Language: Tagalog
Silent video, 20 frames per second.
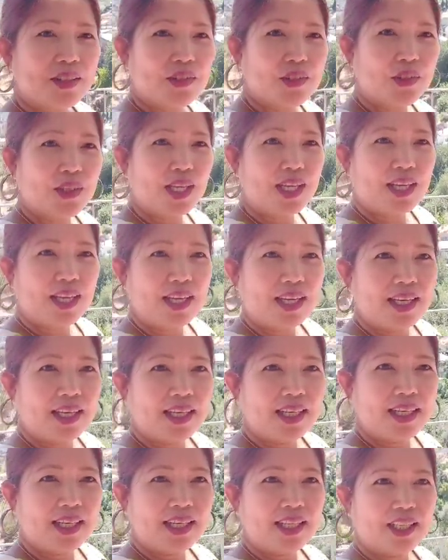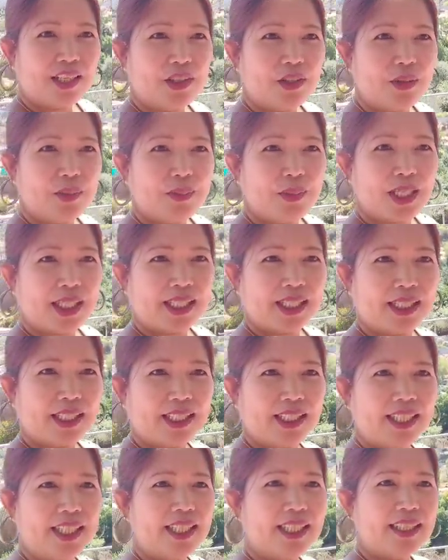suyaan ang iyong
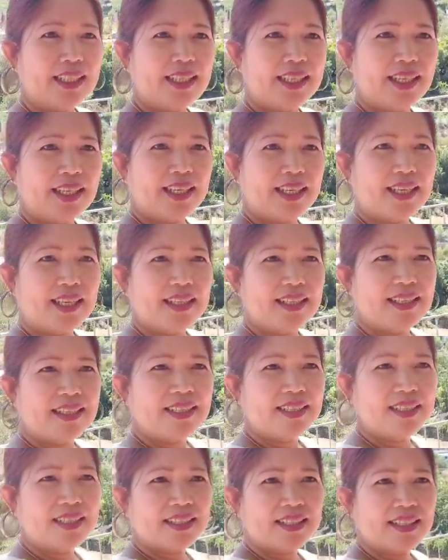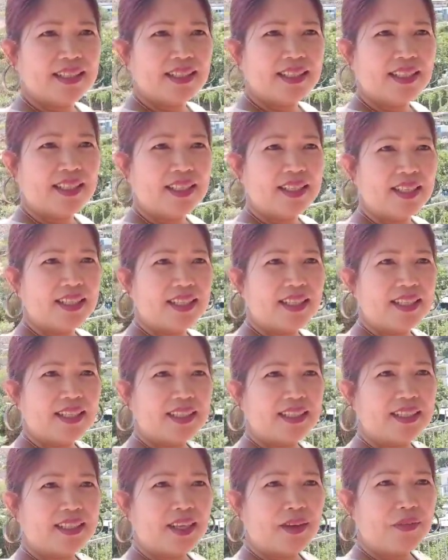makikita
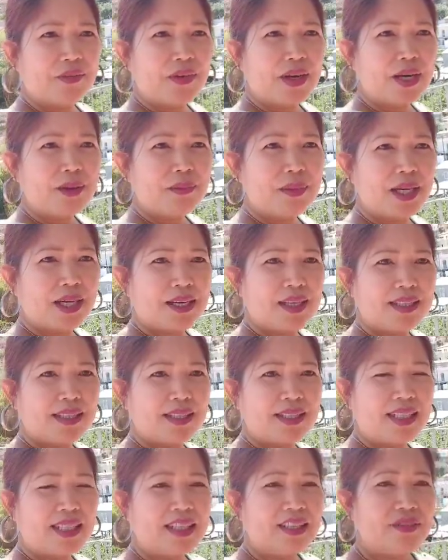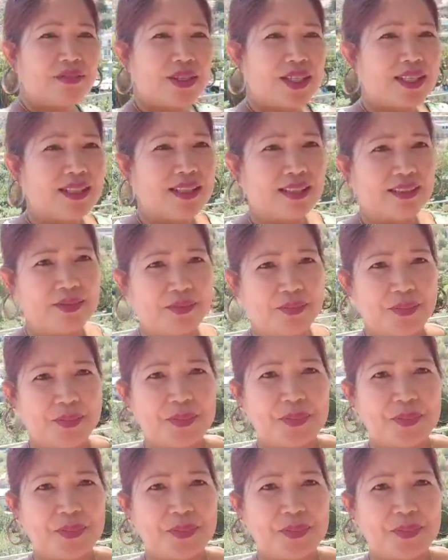sa Pharmacas Living.